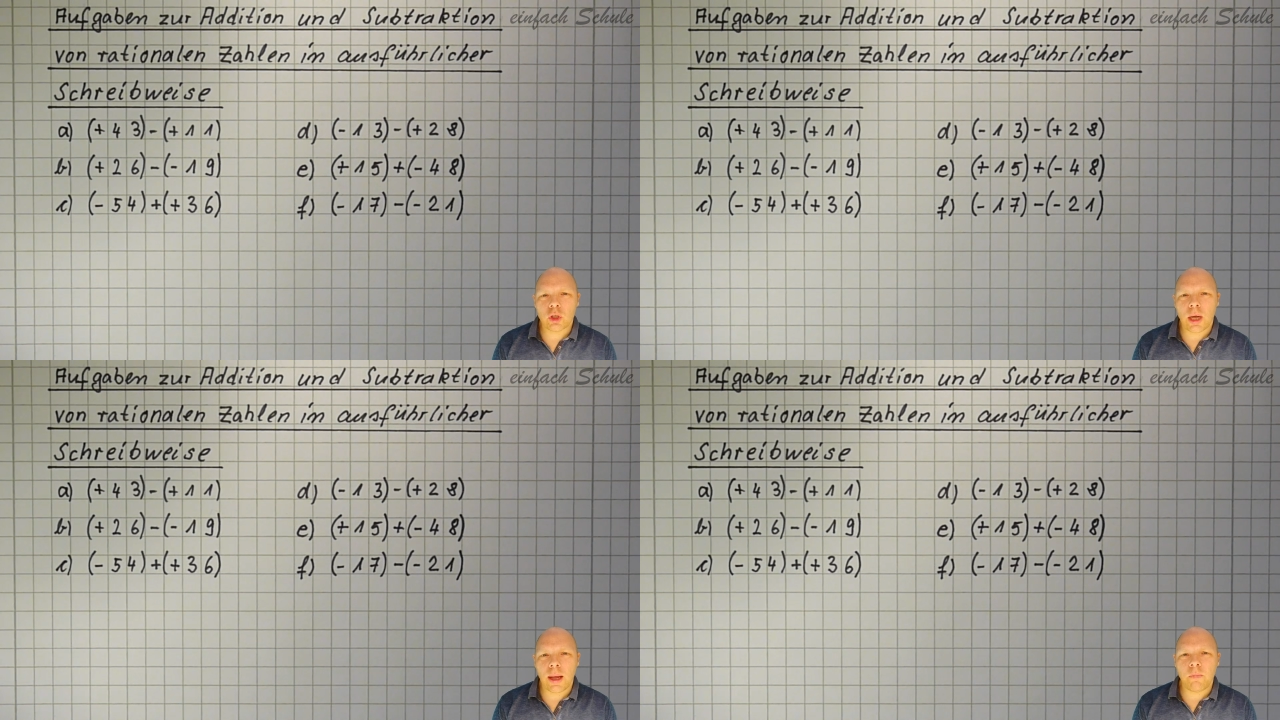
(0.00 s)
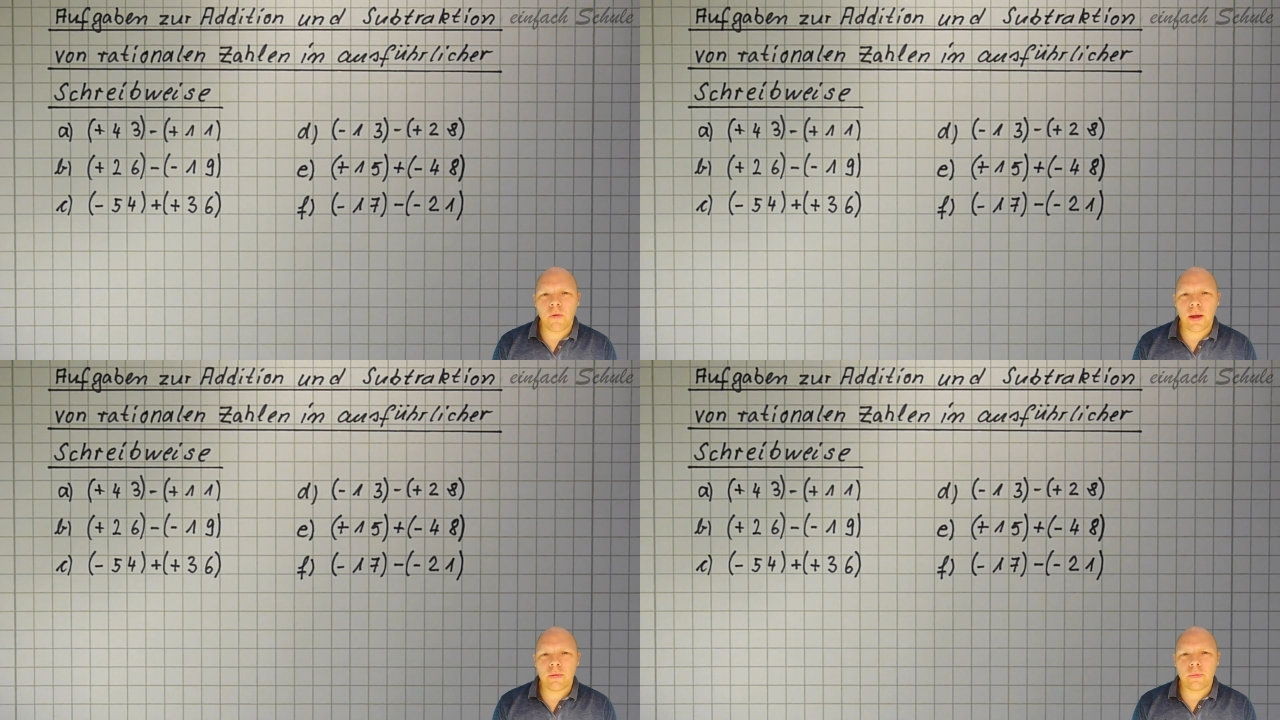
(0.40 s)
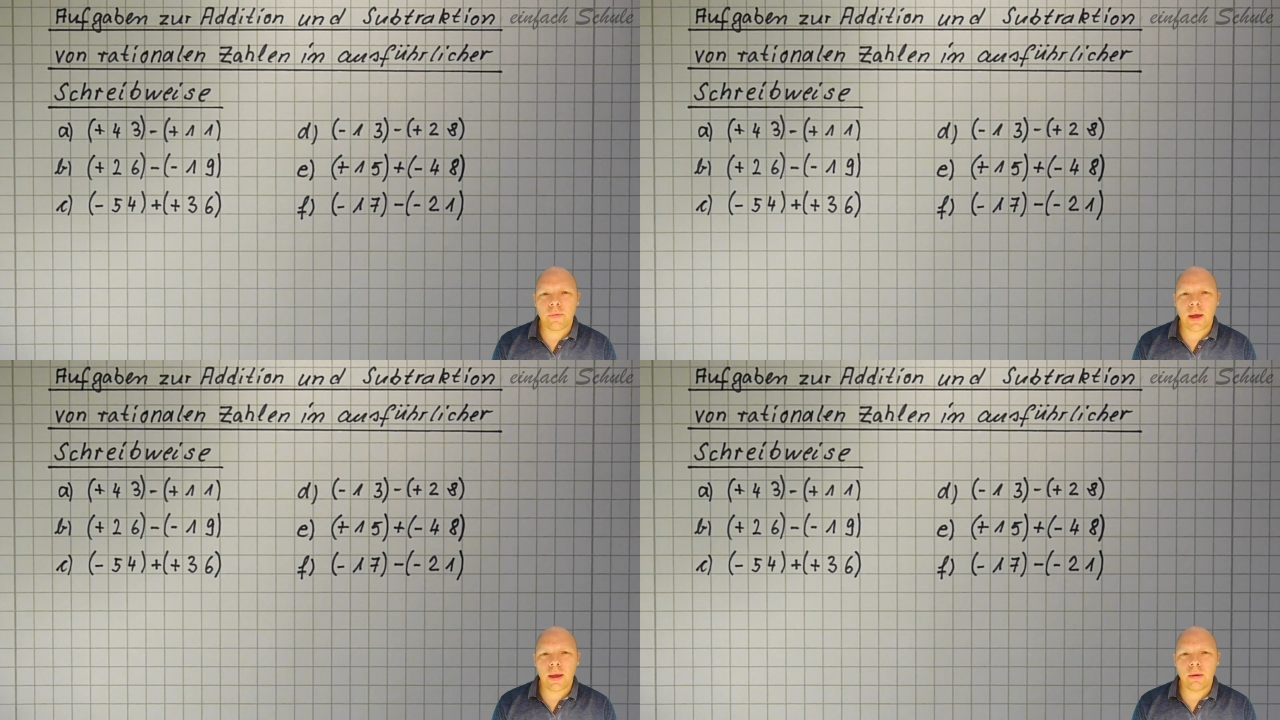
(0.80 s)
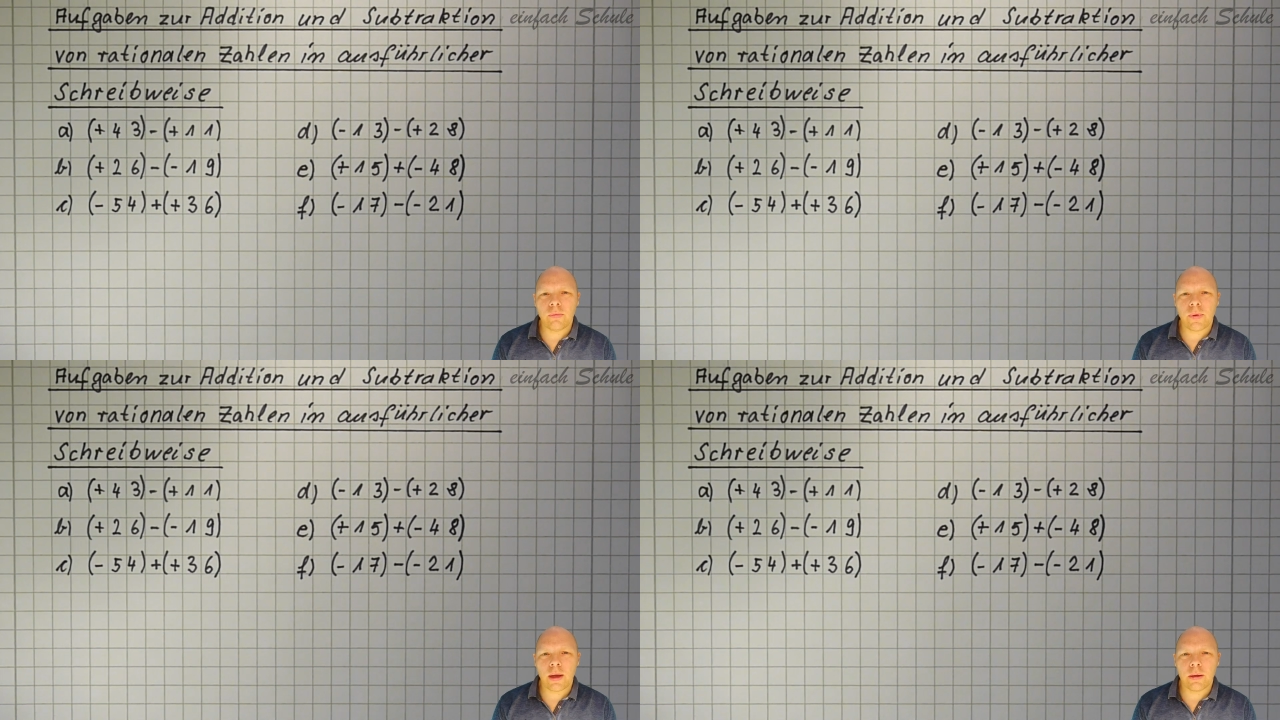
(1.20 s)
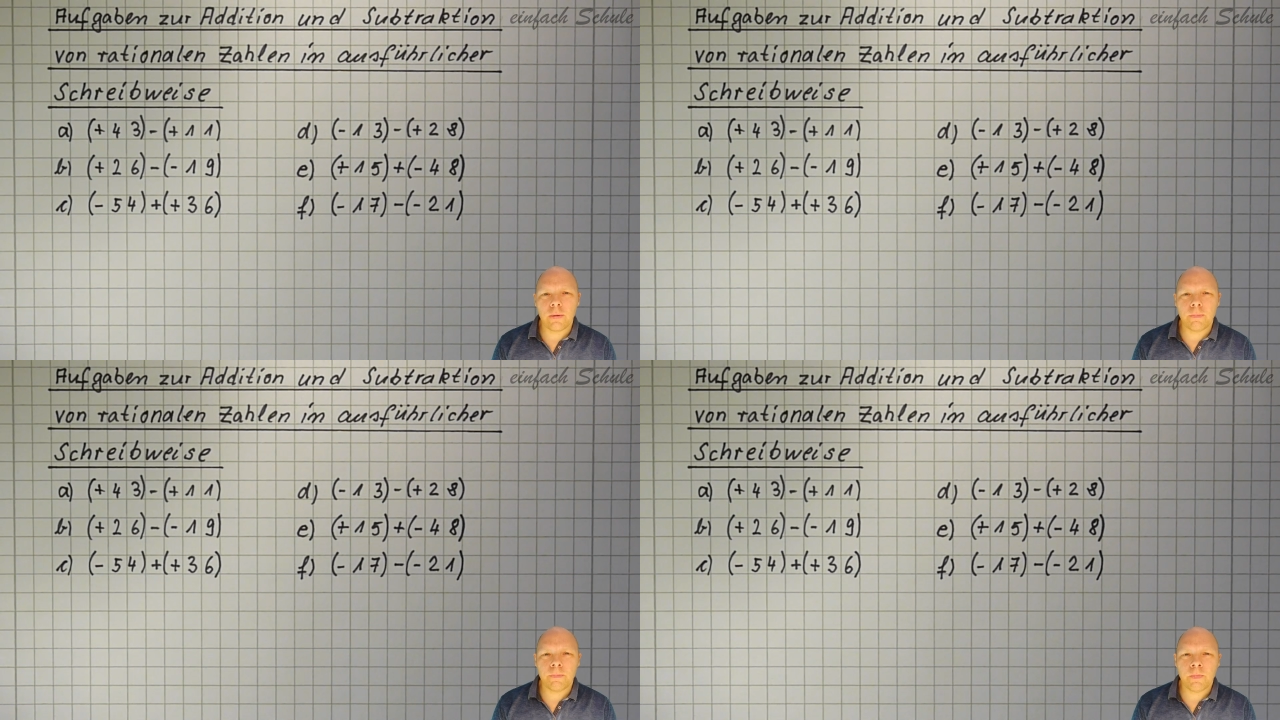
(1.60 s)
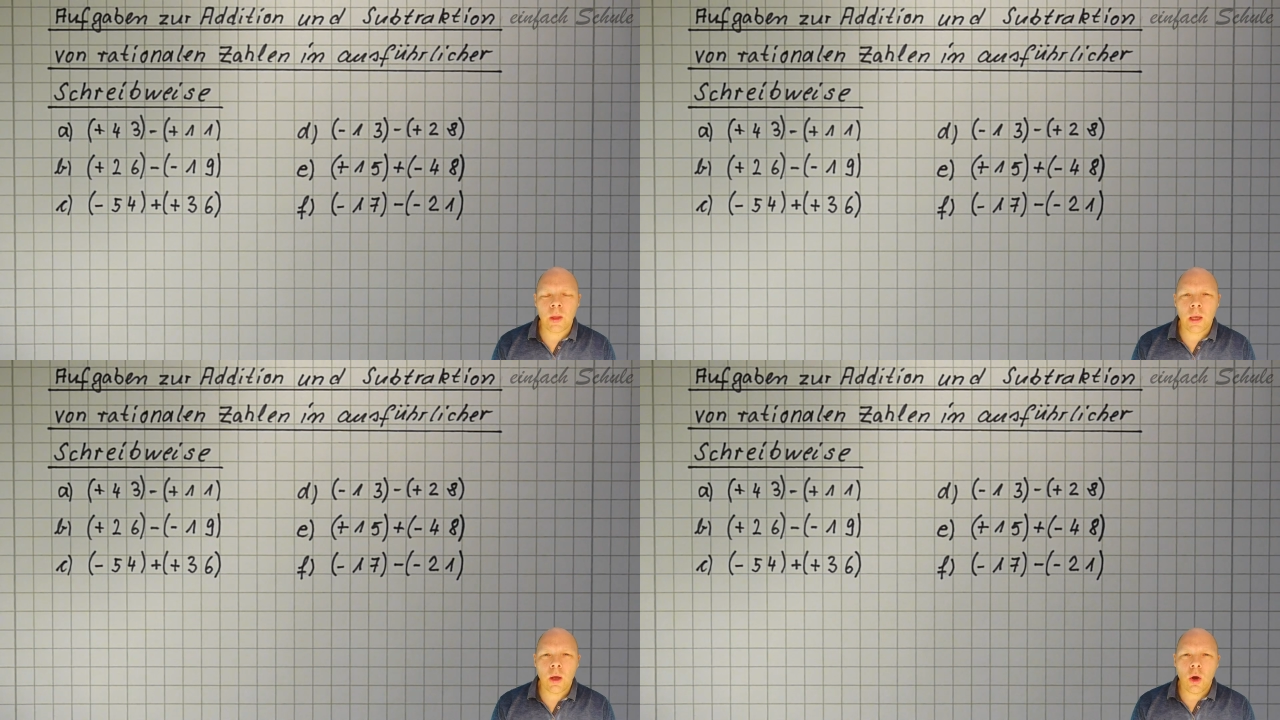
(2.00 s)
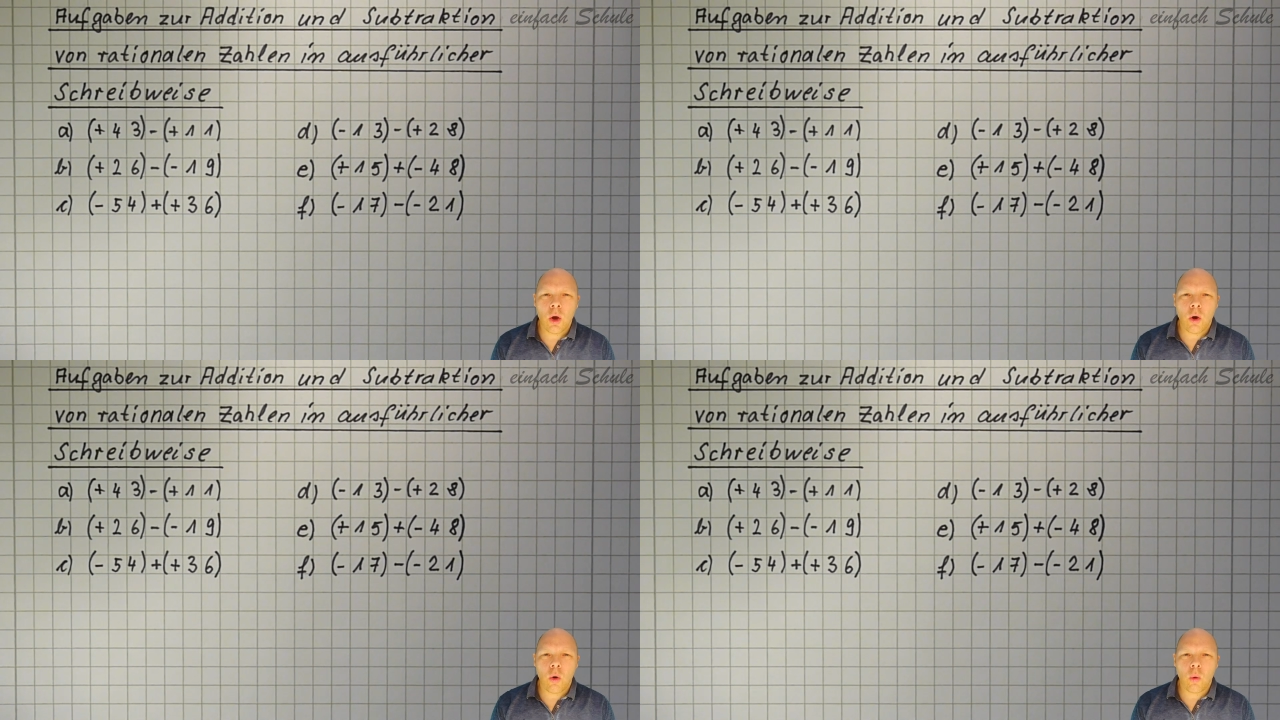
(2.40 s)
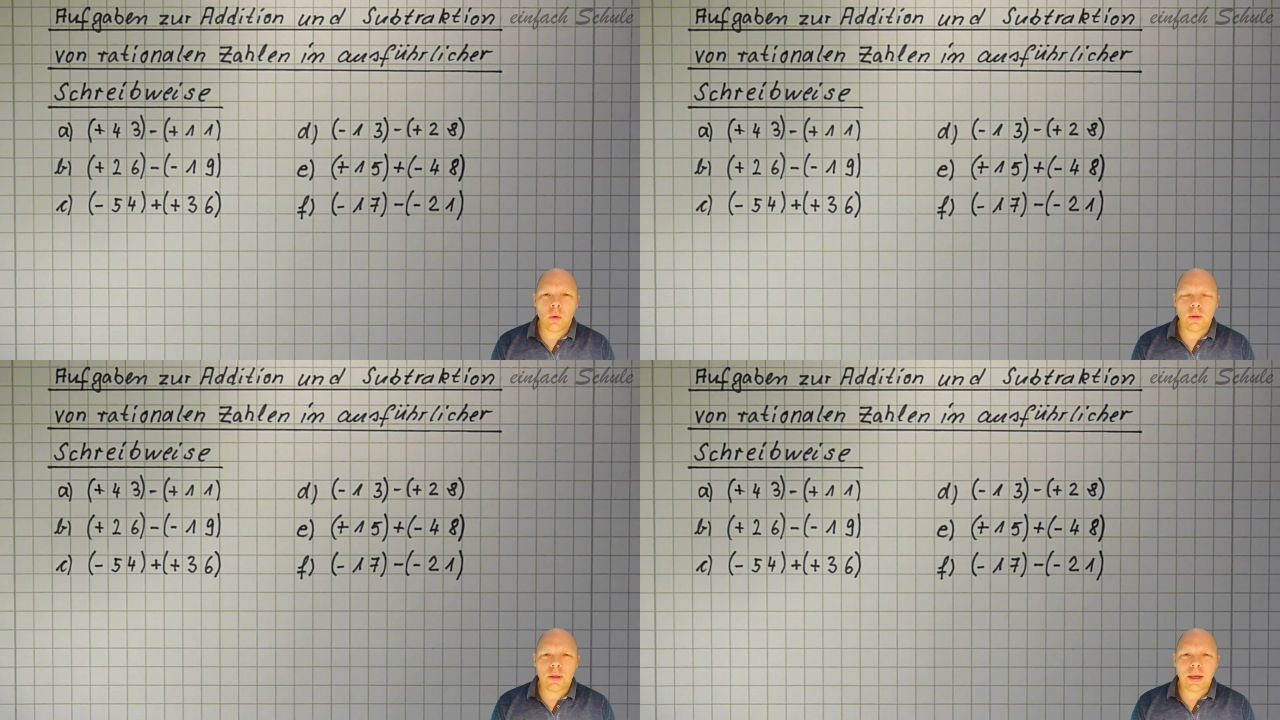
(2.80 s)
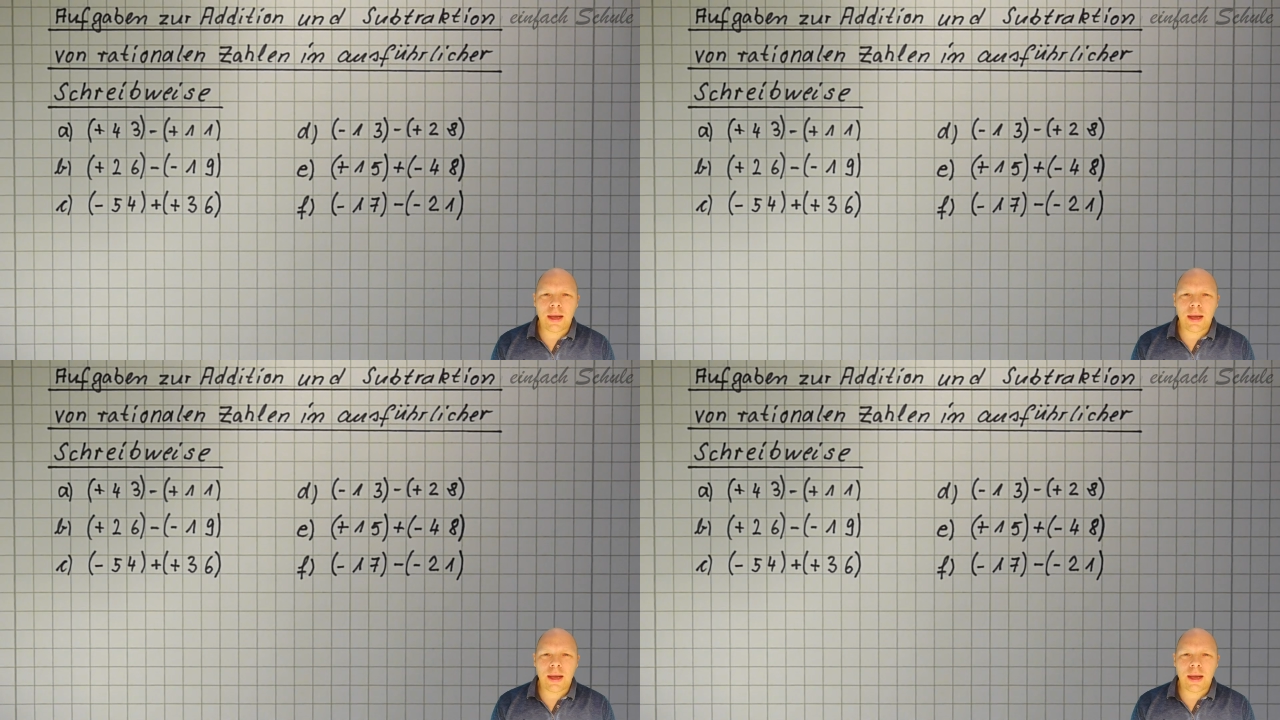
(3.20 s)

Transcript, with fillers: Schreibweise vereinfache und